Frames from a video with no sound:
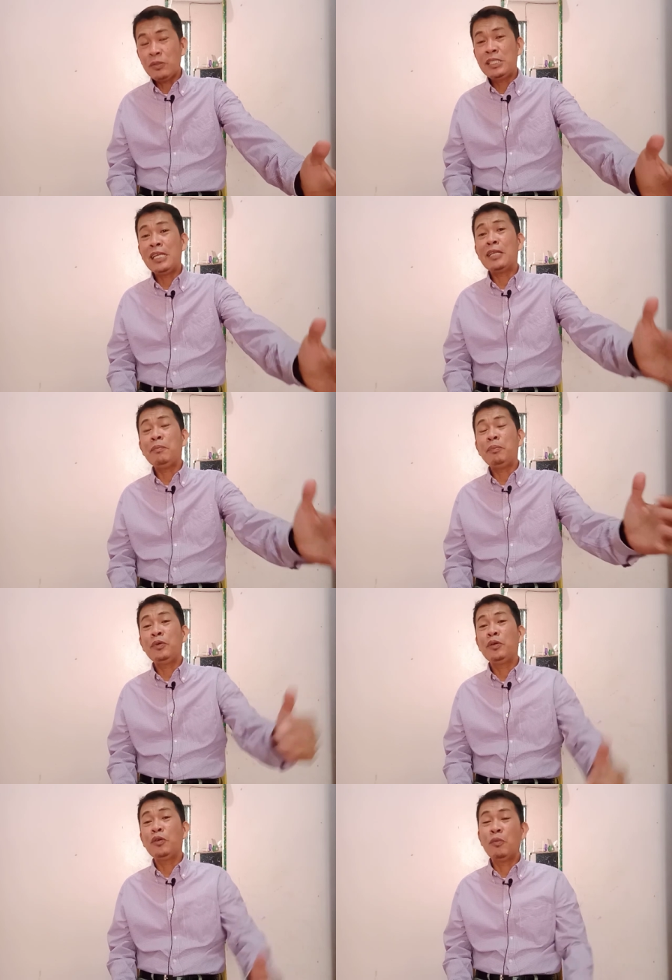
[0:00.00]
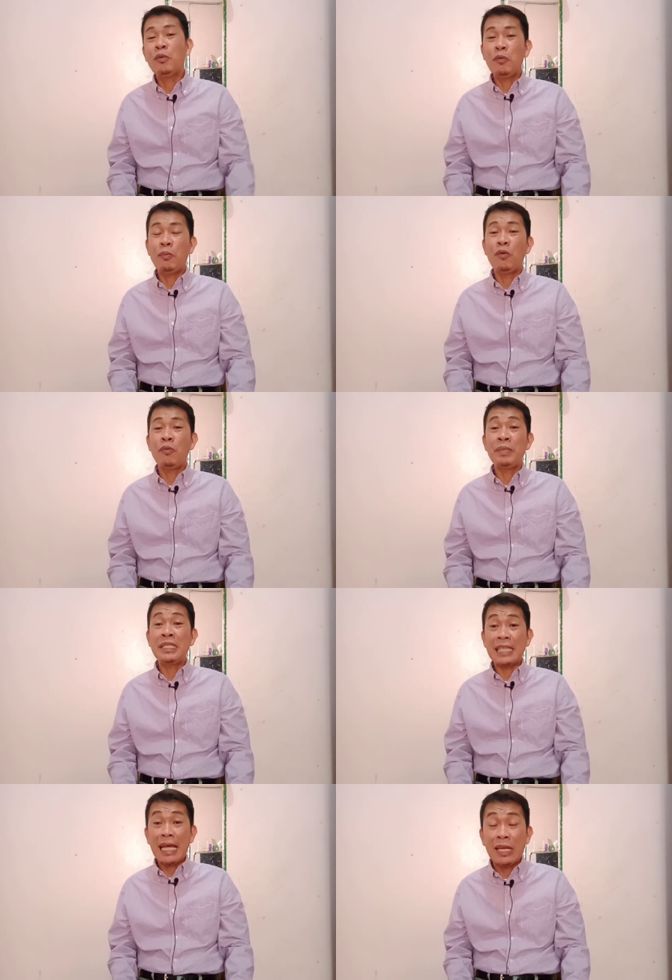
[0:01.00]
pero sila rin po yung
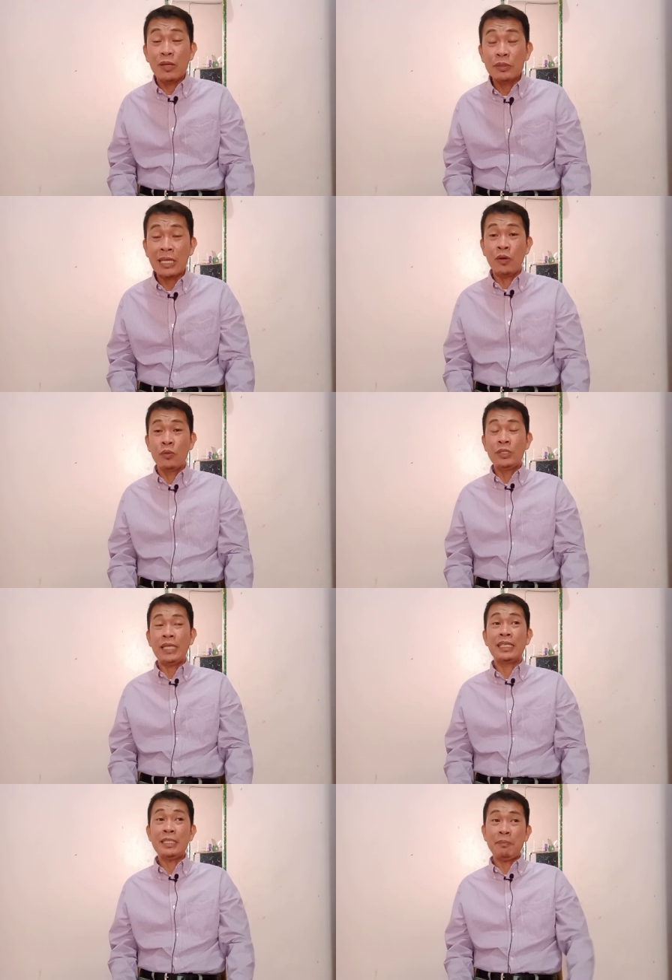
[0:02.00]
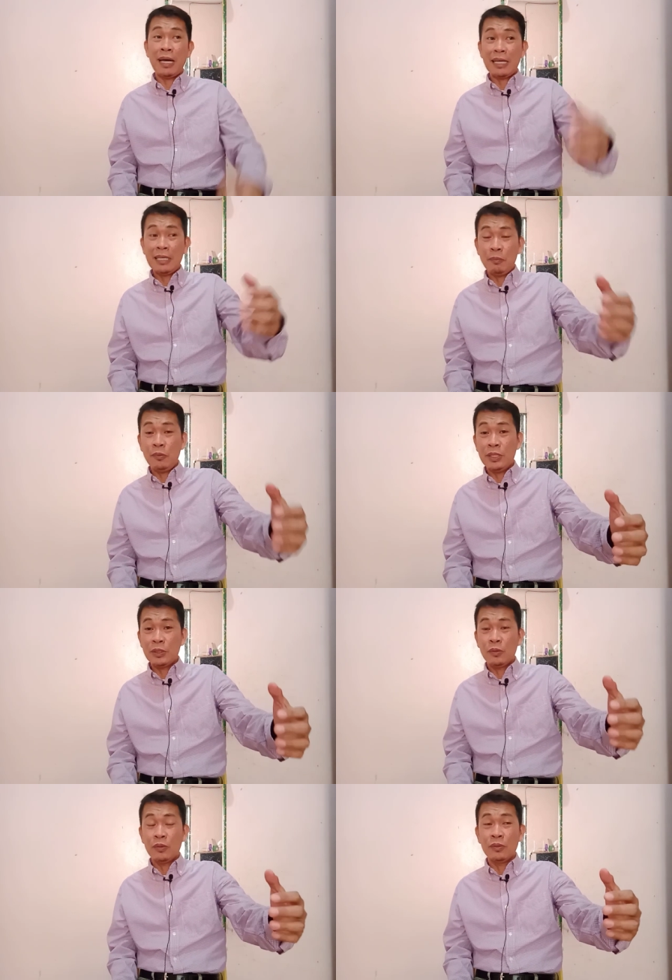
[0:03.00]
umuupong piskal o taga-usig kasi para na
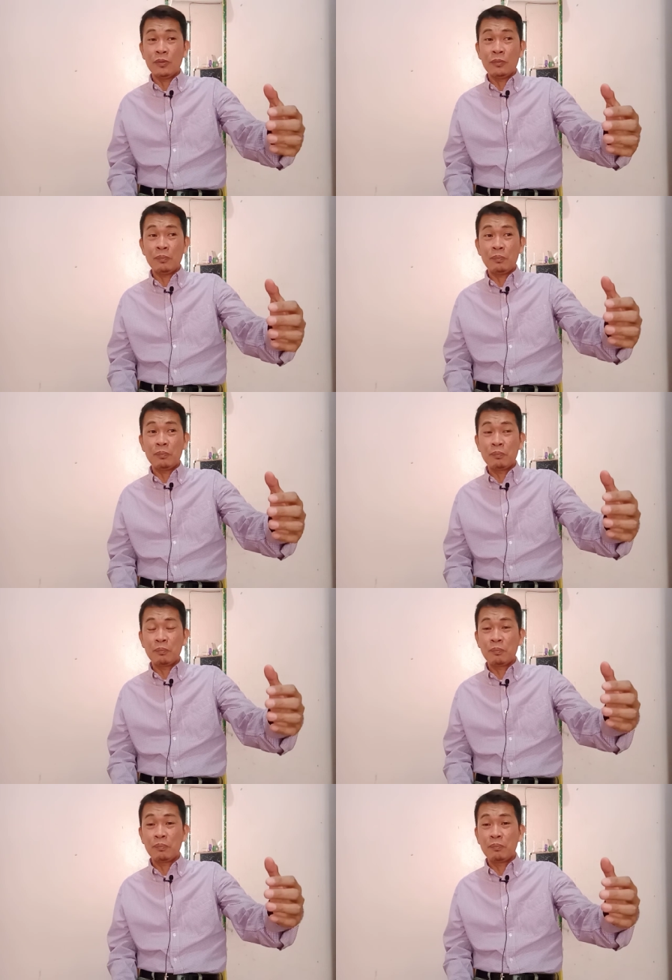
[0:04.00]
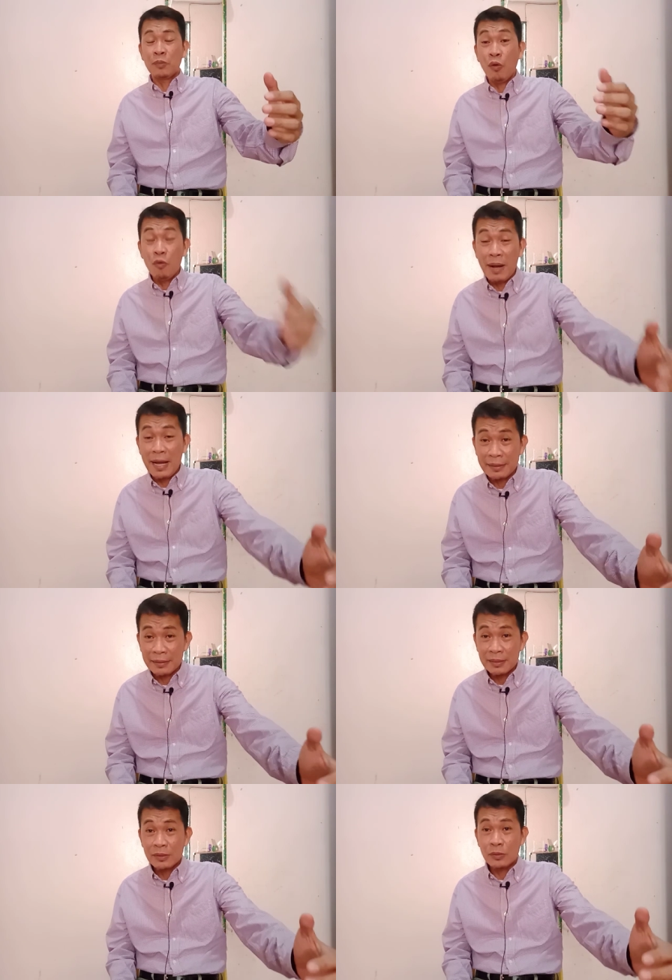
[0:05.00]
po itong
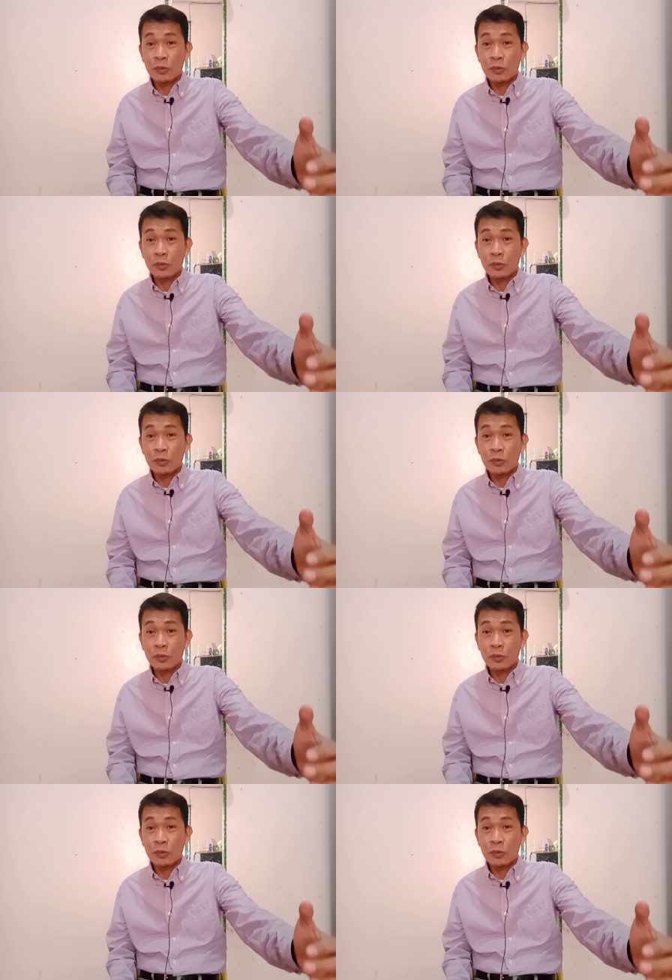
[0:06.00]
hukuman.